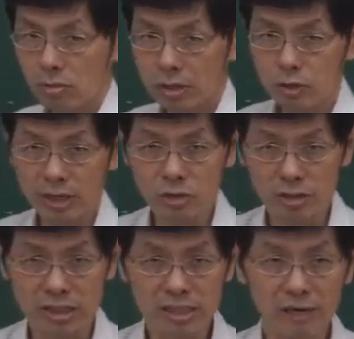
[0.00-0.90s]
换句话
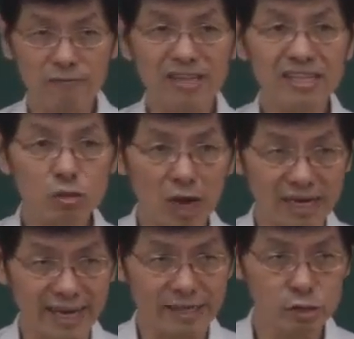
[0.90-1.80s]
说，你是个分
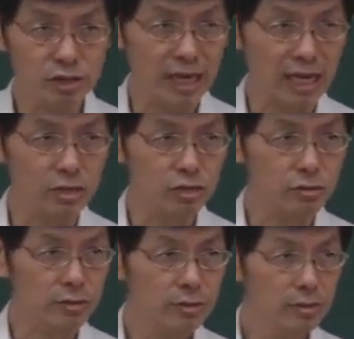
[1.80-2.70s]
段连续的函
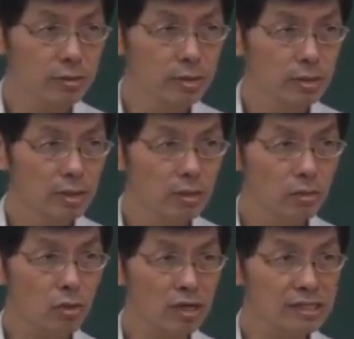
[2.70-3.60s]
数。
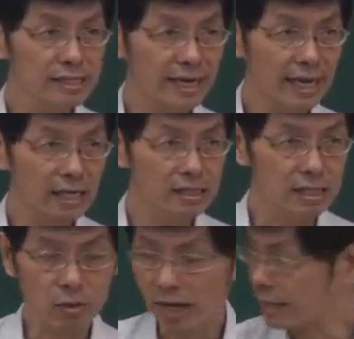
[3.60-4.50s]
如果是这个样子
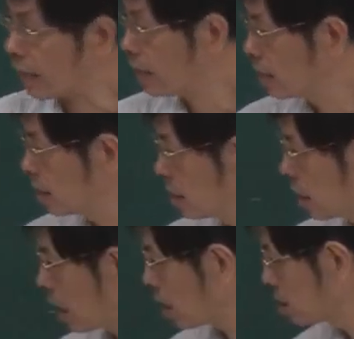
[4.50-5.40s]
的话呢，
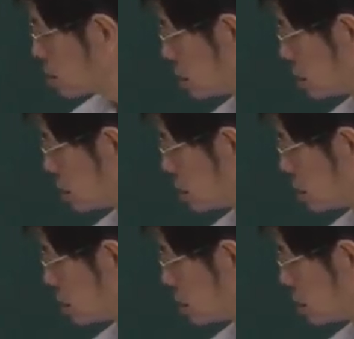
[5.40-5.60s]
啊，